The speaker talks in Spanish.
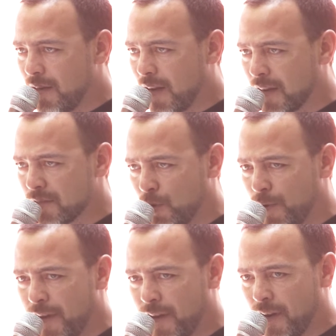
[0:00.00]
la clase
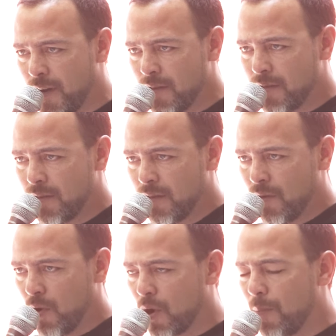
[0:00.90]
obrera,
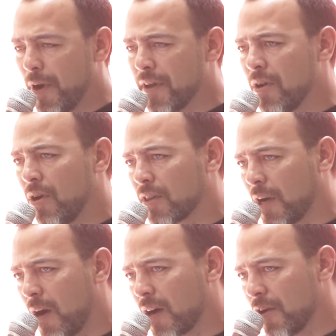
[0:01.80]
los compañeros
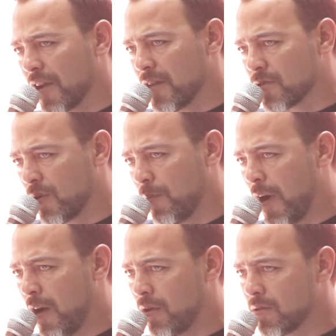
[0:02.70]
trabajadores
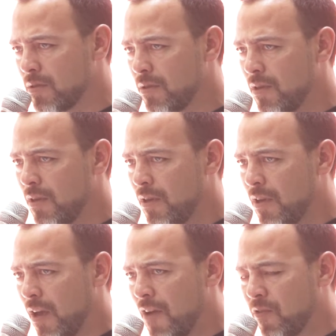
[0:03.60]
desocupados.
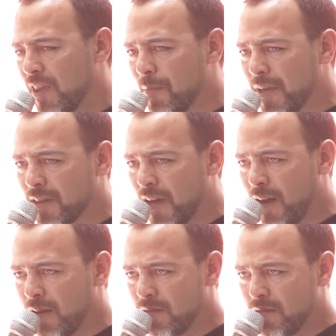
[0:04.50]
Es
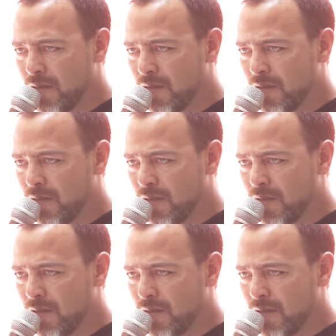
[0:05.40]
fundamental